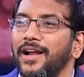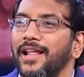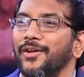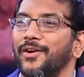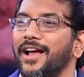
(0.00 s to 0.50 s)
అండి
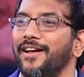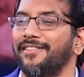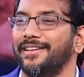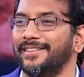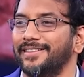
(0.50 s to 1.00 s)
అందో
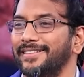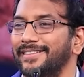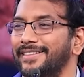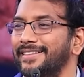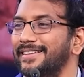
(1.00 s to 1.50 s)
ఆమె
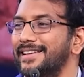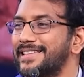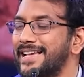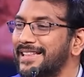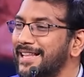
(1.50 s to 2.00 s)

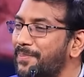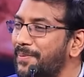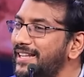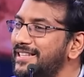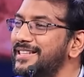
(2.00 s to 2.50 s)
సాతాను
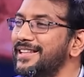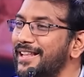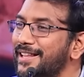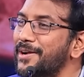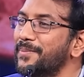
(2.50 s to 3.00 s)
పీడించినది
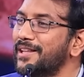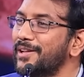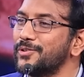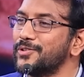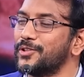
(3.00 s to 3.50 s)
ఎందుకమ్మా
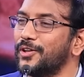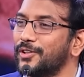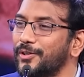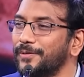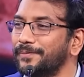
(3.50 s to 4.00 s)
దేవుని
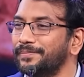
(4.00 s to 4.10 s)
స్తోత్రం